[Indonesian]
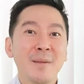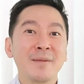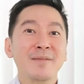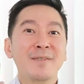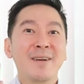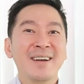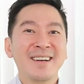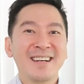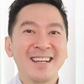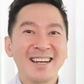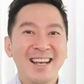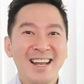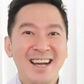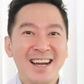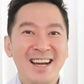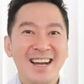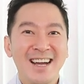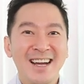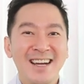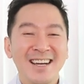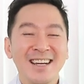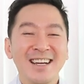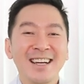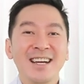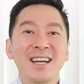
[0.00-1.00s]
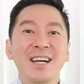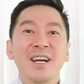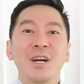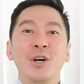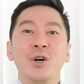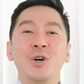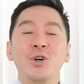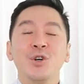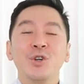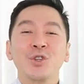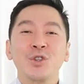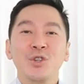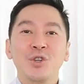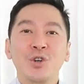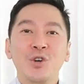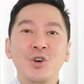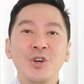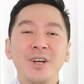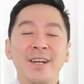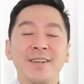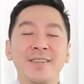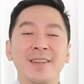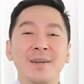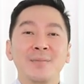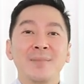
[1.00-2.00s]
Mama Fadila, untuk
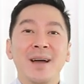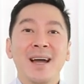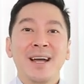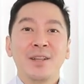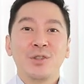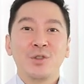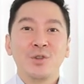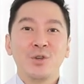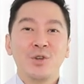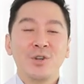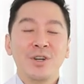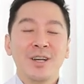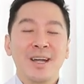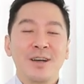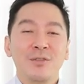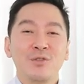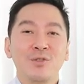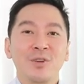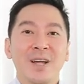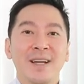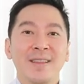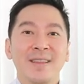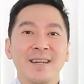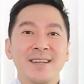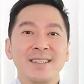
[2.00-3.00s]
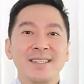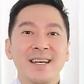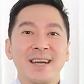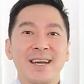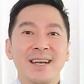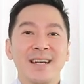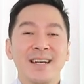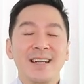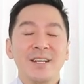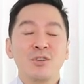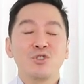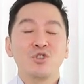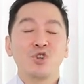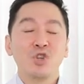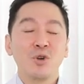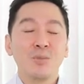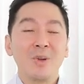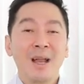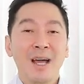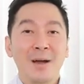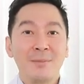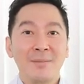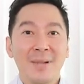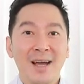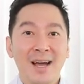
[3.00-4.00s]
kondisi batuk yang sudah terjadi
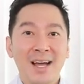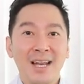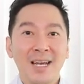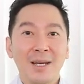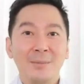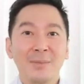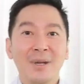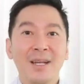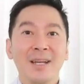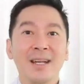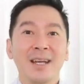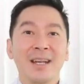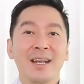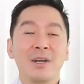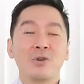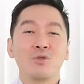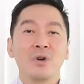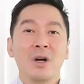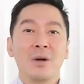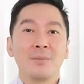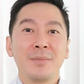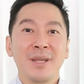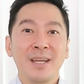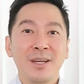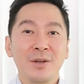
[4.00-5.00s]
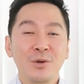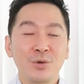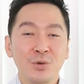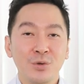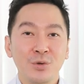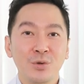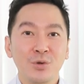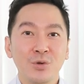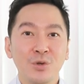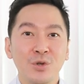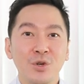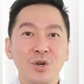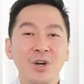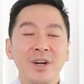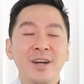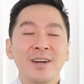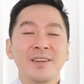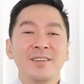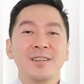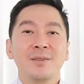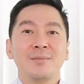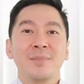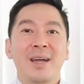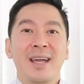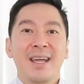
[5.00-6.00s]
cukup lama, lebih dari dua minggu,
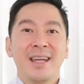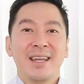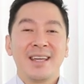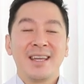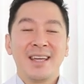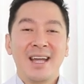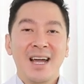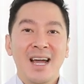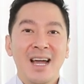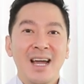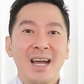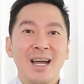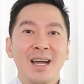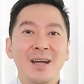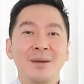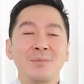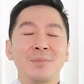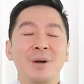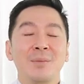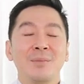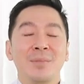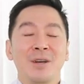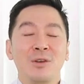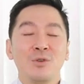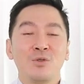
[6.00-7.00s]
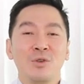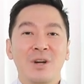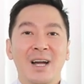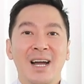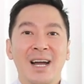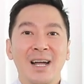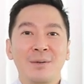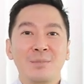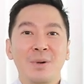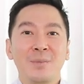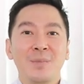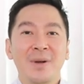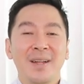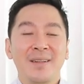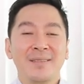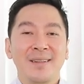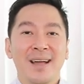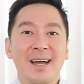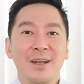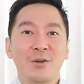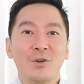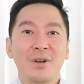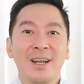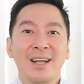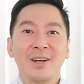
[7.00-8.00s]
sebaiknya memerlukan
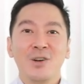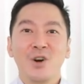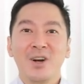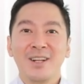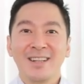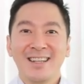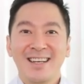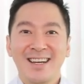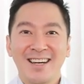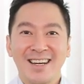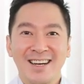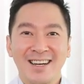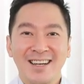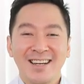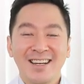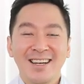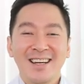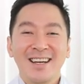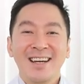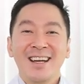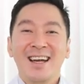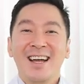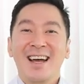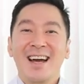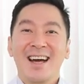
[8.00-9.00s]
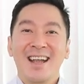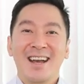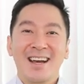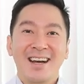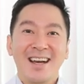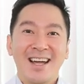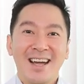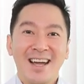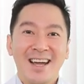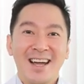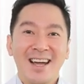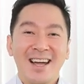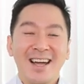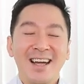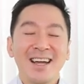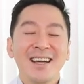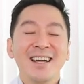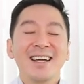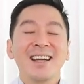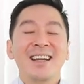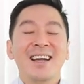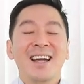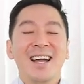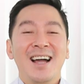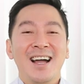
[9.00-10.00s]
pemeriksaan oleh dokter. Karena
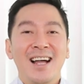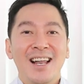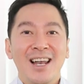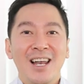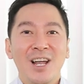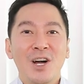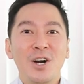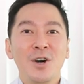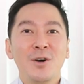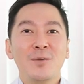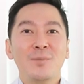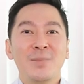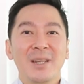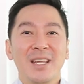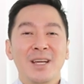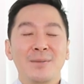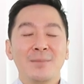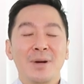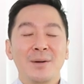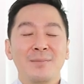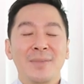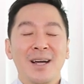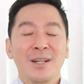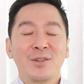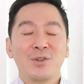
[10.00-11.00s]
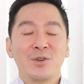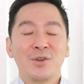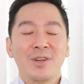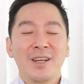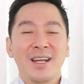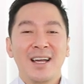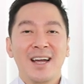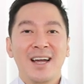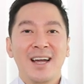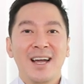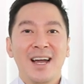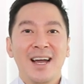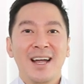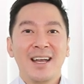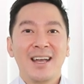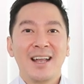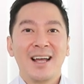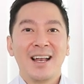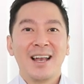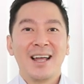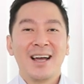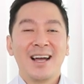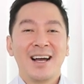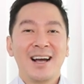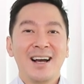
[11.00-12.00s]
kalau penyebab batuknya
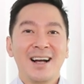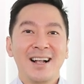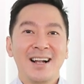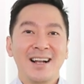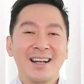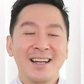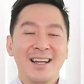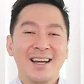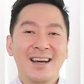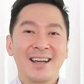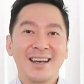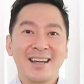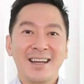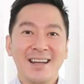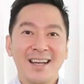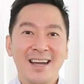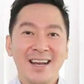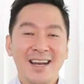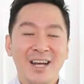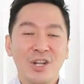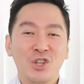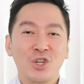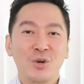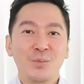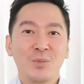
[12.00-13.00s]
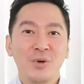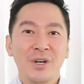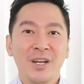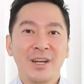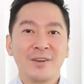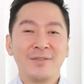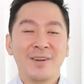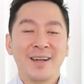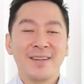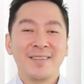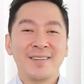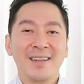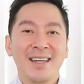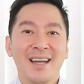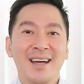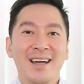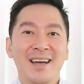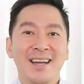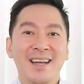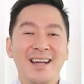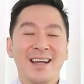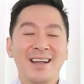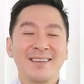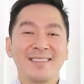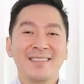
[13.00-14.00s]
adalah hal-hal yang ringan ataupun infeksi yang
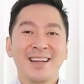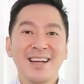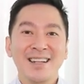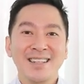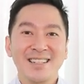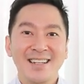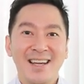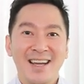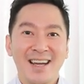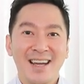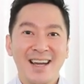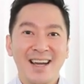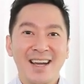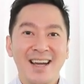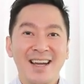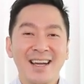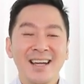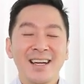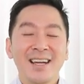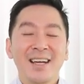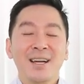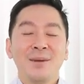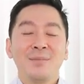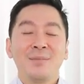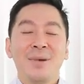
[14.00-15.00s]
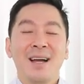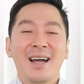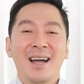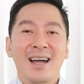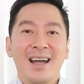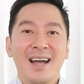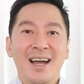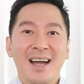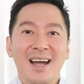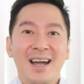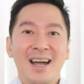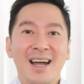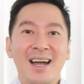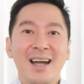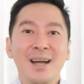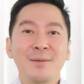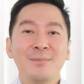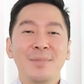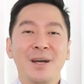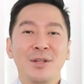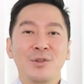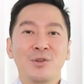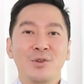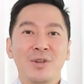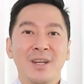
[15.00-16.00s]
ringan saja, maka
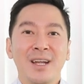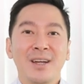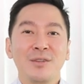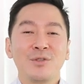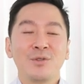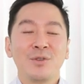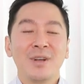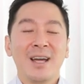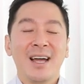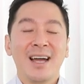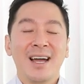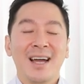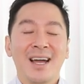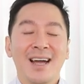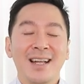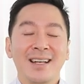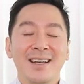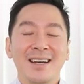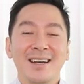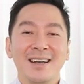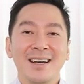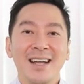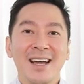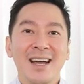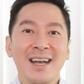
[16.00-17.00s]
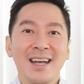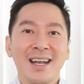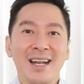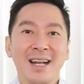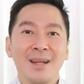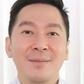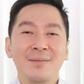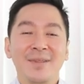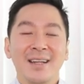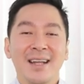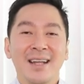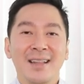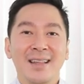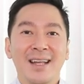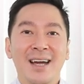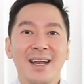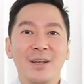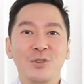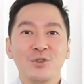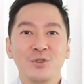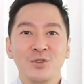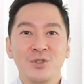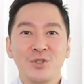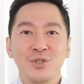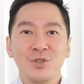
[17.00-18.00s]
batuknya sudah akan reda dalam
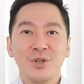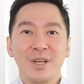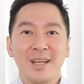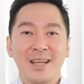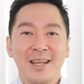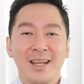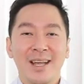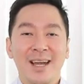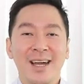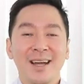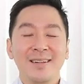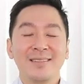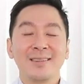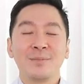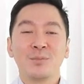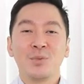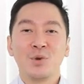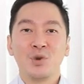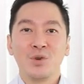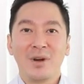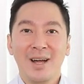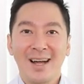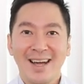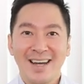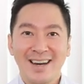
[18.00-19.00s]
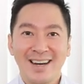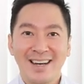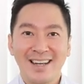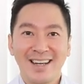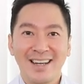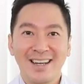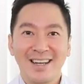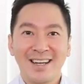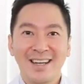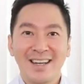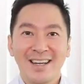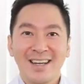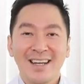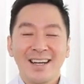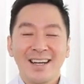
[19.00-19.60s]
sekitar 7 hingga 10 hari.